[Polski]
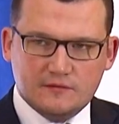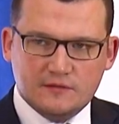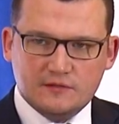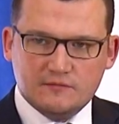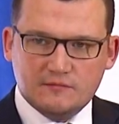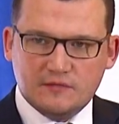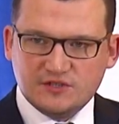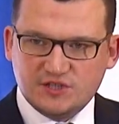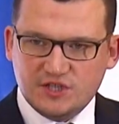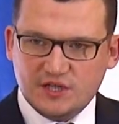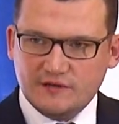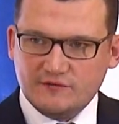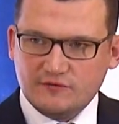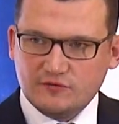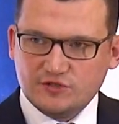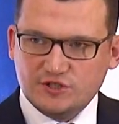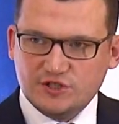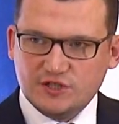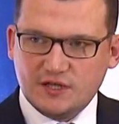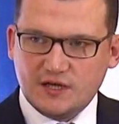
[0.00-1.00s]
Macieja
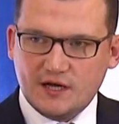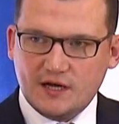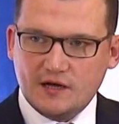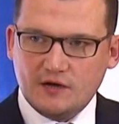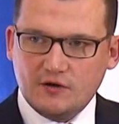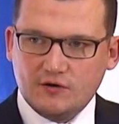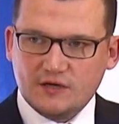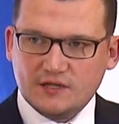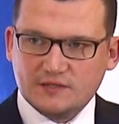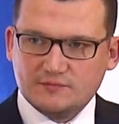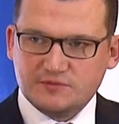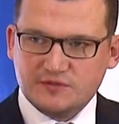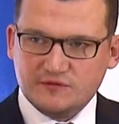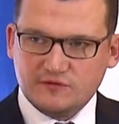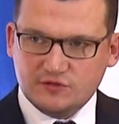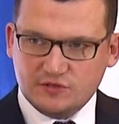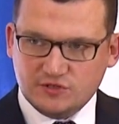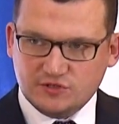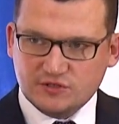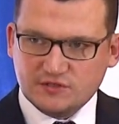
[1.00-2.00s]
Wąsika oraz
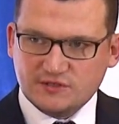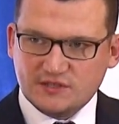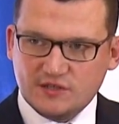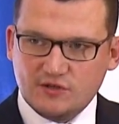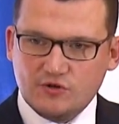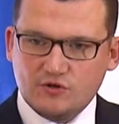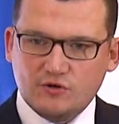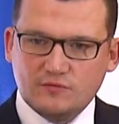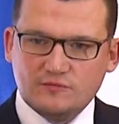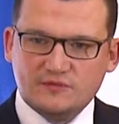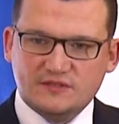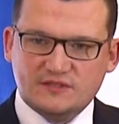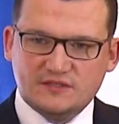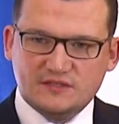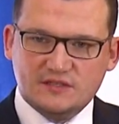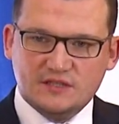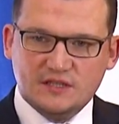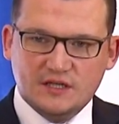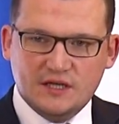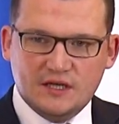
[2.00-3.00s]
przewodniczącego
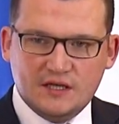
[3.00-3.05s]
komisji,